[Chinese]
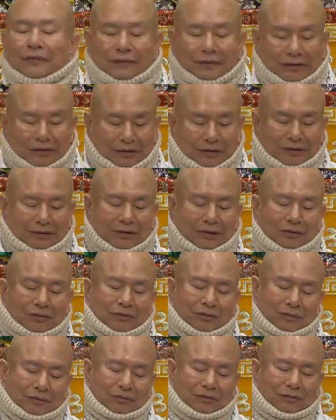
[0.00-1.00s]
这个叫
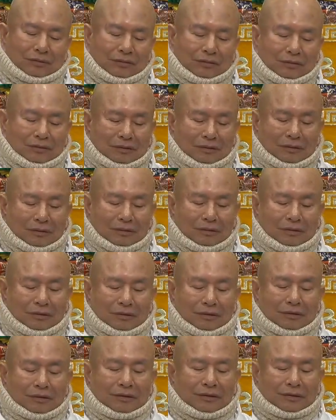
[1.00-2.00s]
做
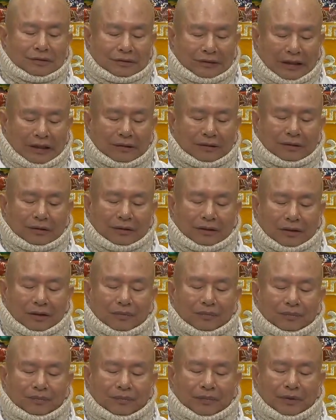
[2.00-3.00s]
三
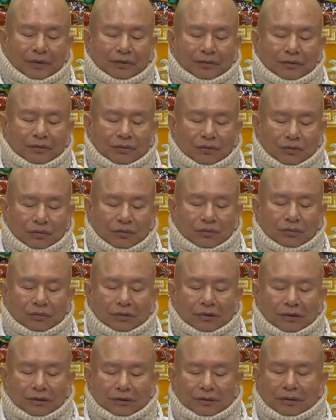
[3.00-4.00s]
根本住
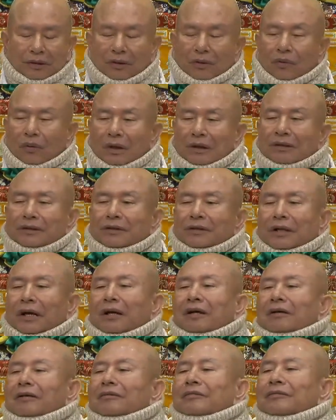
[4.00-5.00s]
顶的观想。
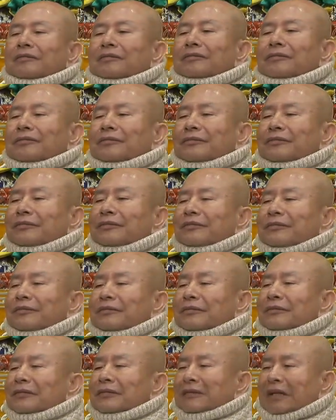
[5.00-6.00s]

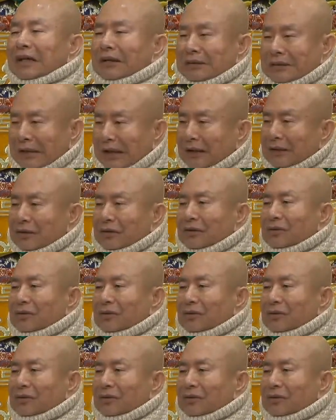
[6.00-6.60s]
在家里